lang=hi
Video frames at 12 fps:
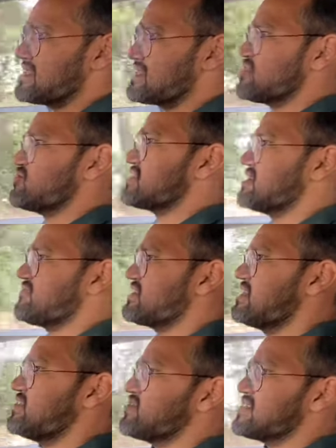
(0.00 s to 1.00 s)
लेते हैं तो इतना
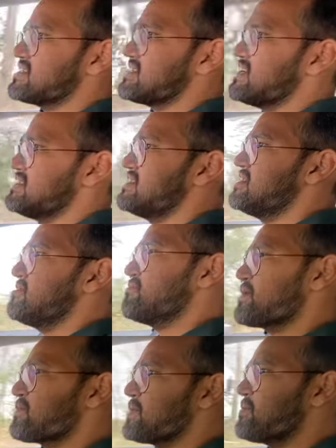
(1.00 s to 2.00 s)
फील नहीं होता शायद
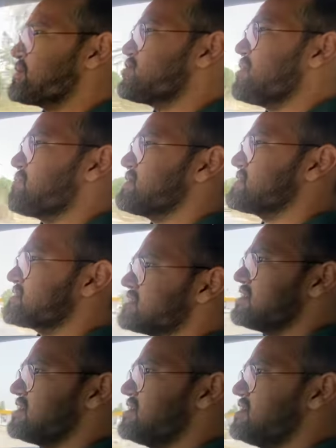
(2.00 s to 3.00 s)
बट फिर भी जो है
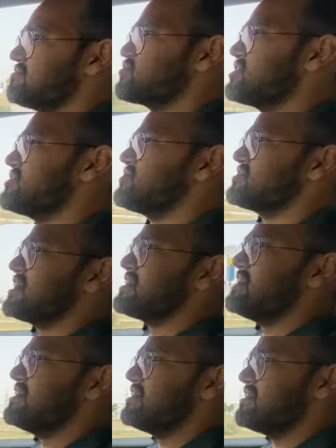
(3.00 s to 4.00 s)
पंच मुझे जो ज़्यादा